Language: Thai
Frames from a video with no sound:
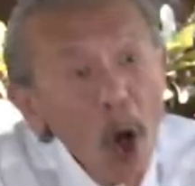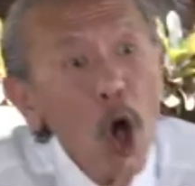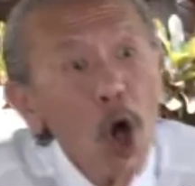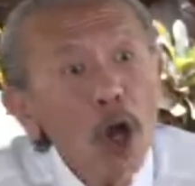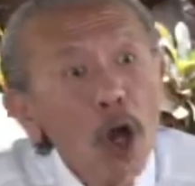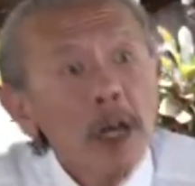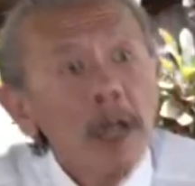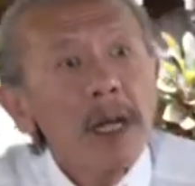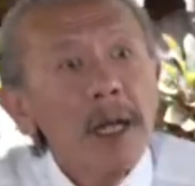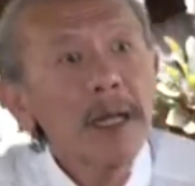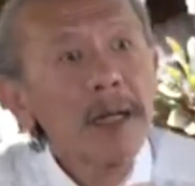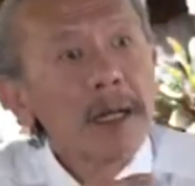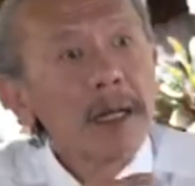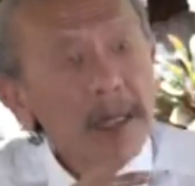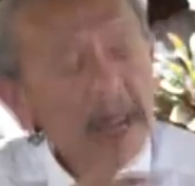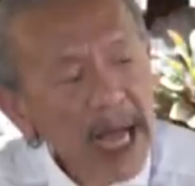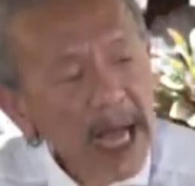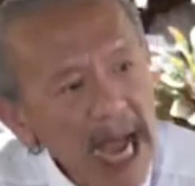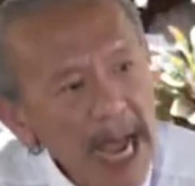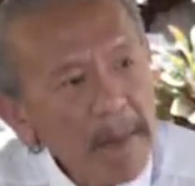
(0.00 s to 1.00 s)
สังคมมอ
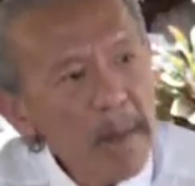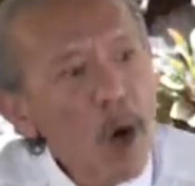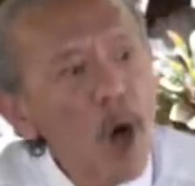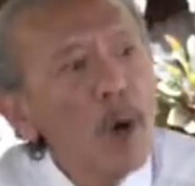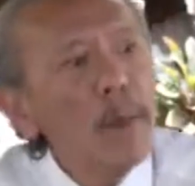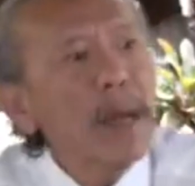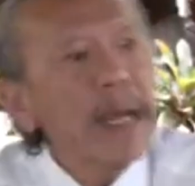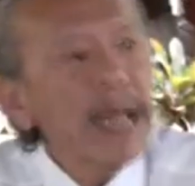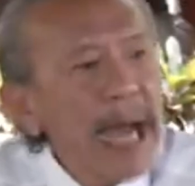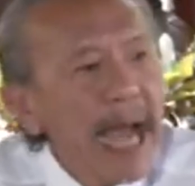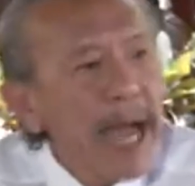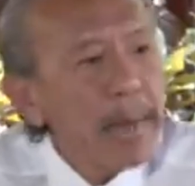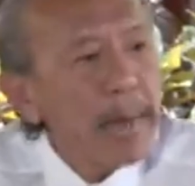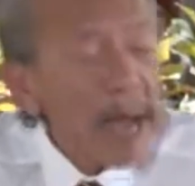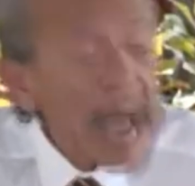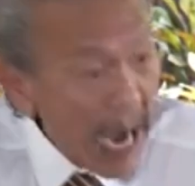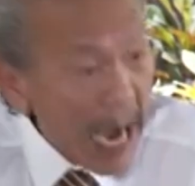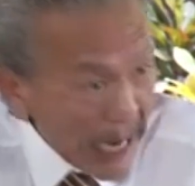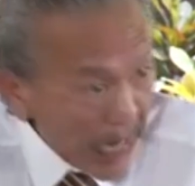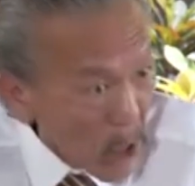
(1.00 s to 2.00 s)
งได้มอ
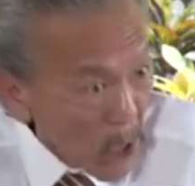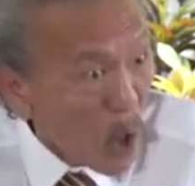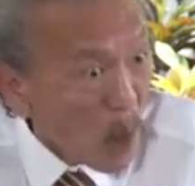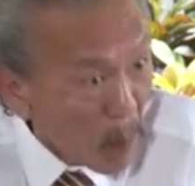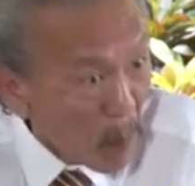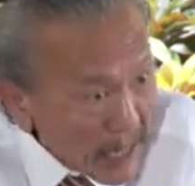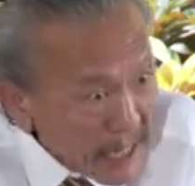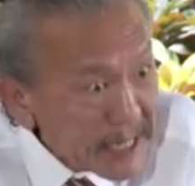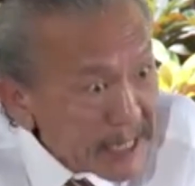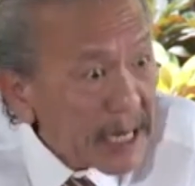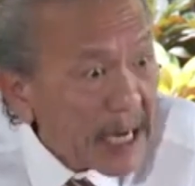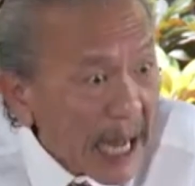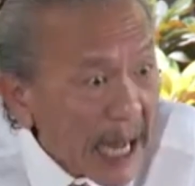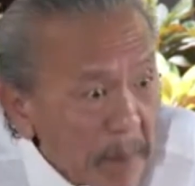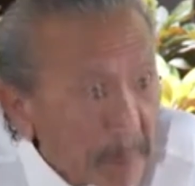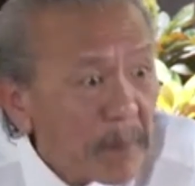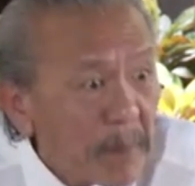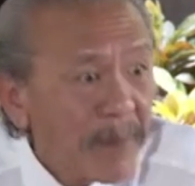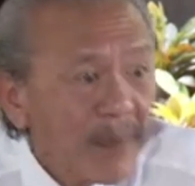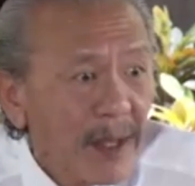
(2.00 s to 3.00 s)
งไม่ได้ไปอ่านในคอ
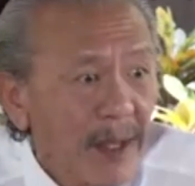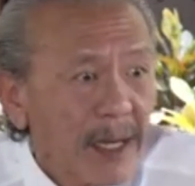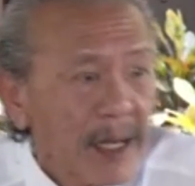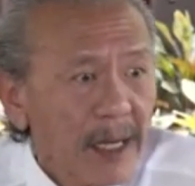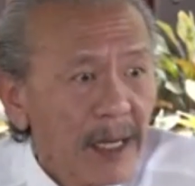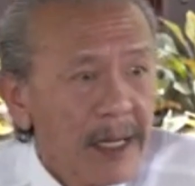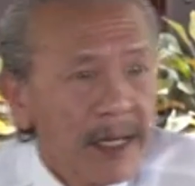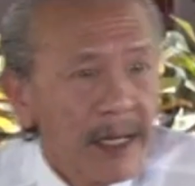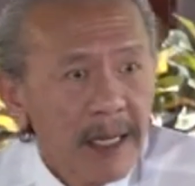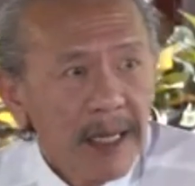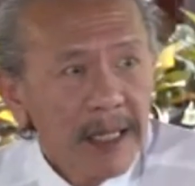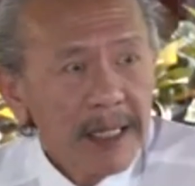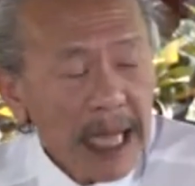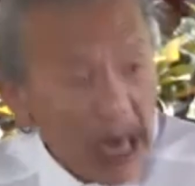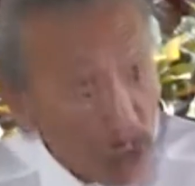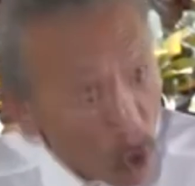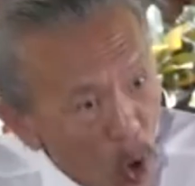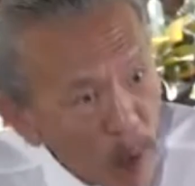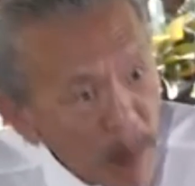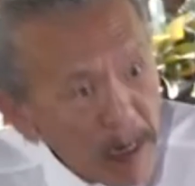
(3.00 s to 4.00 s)
มเมนต์สิครับ
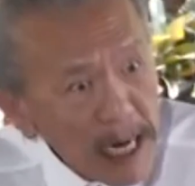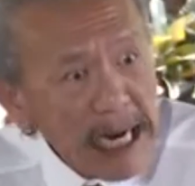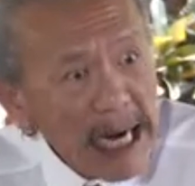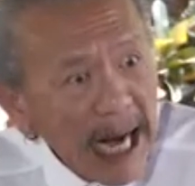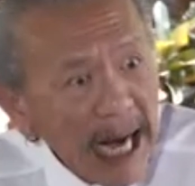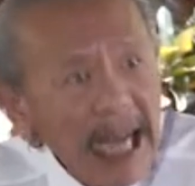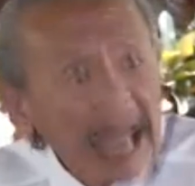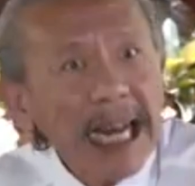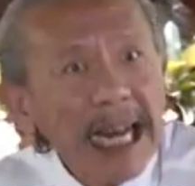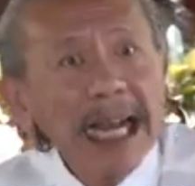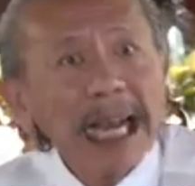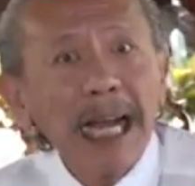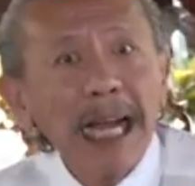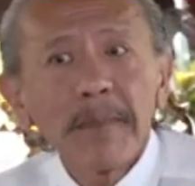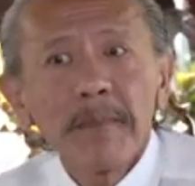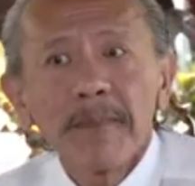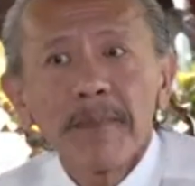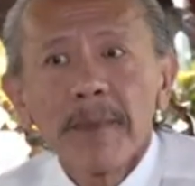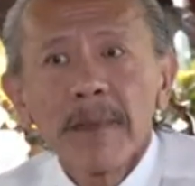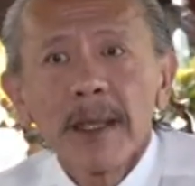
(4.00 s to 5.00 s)
สังคมคือ
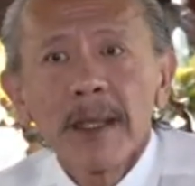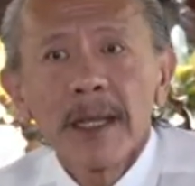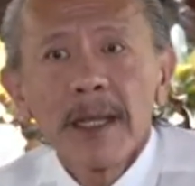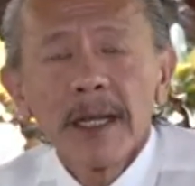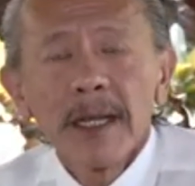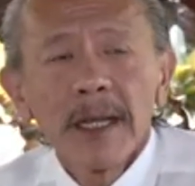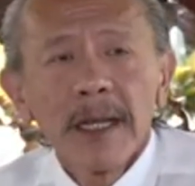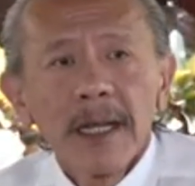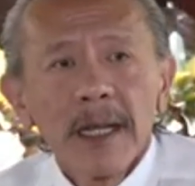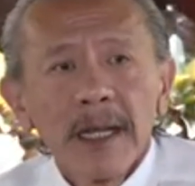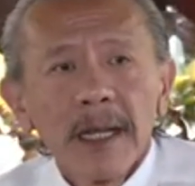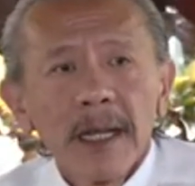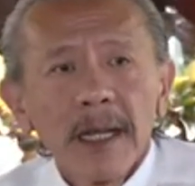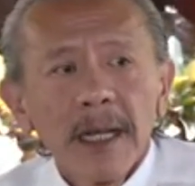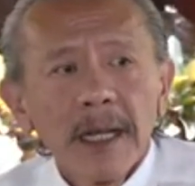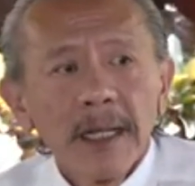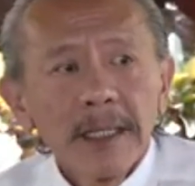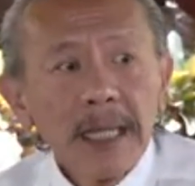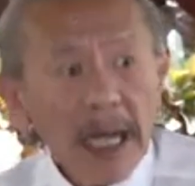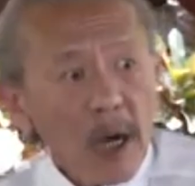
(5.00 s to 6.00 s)
ใครล่ะครับ
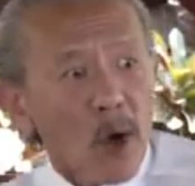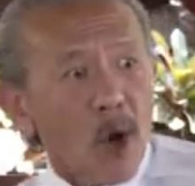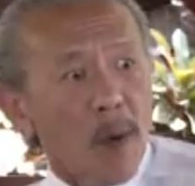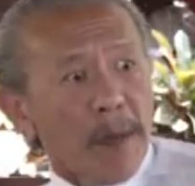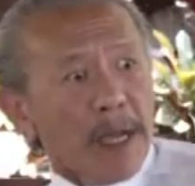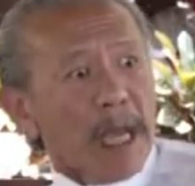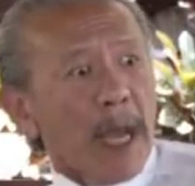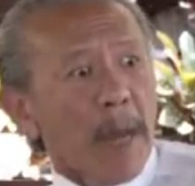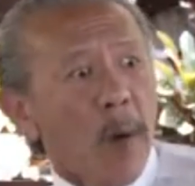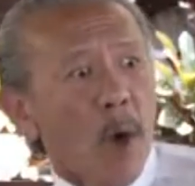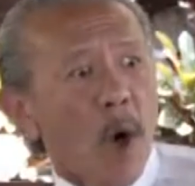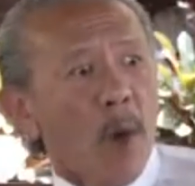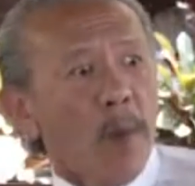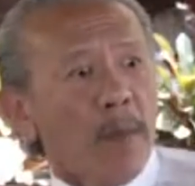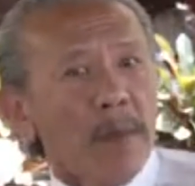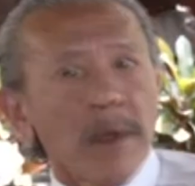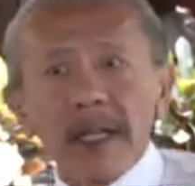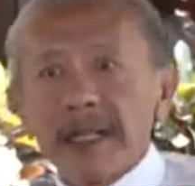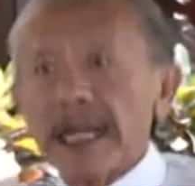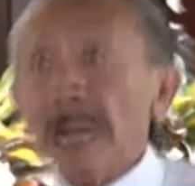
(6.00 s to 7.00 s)
สังคม
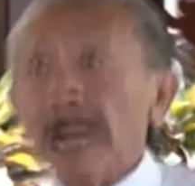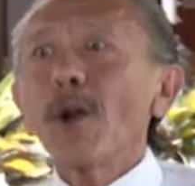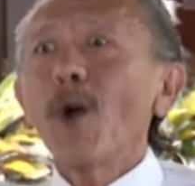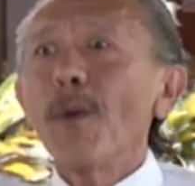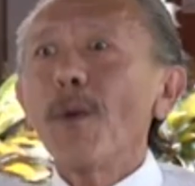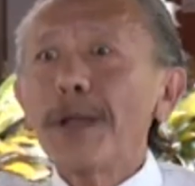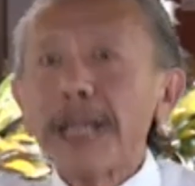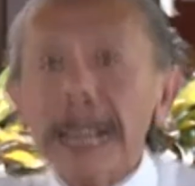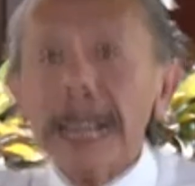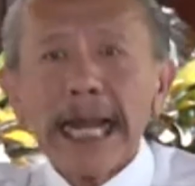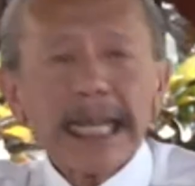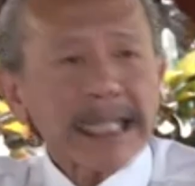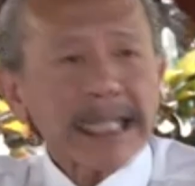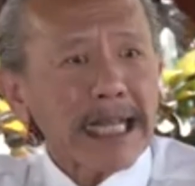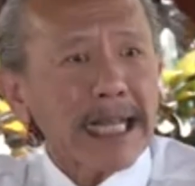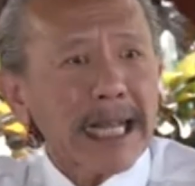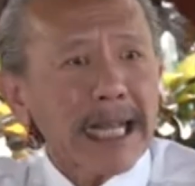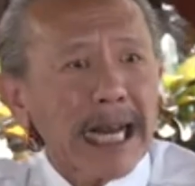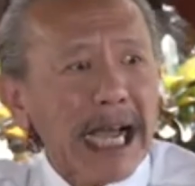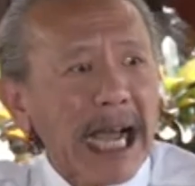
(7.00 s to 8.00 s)
ไม่ใช่ผม สังค
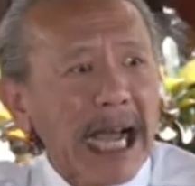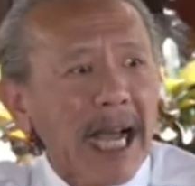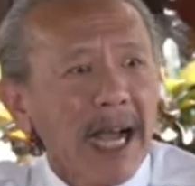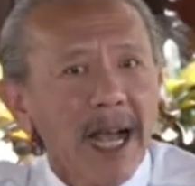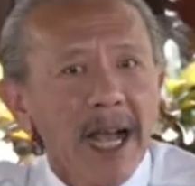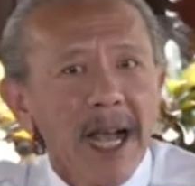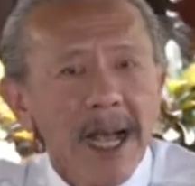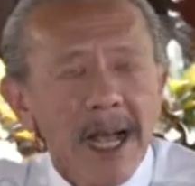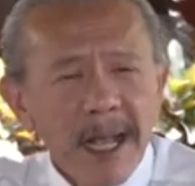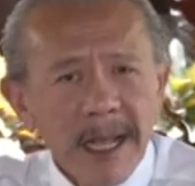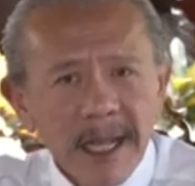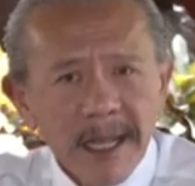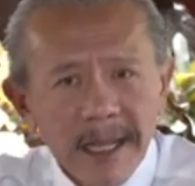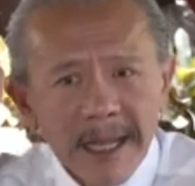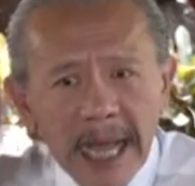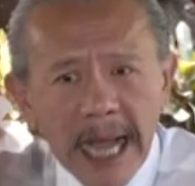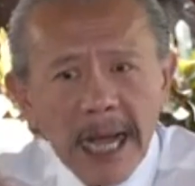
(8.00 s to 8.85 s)
มไม่ใช่นายสันทนะ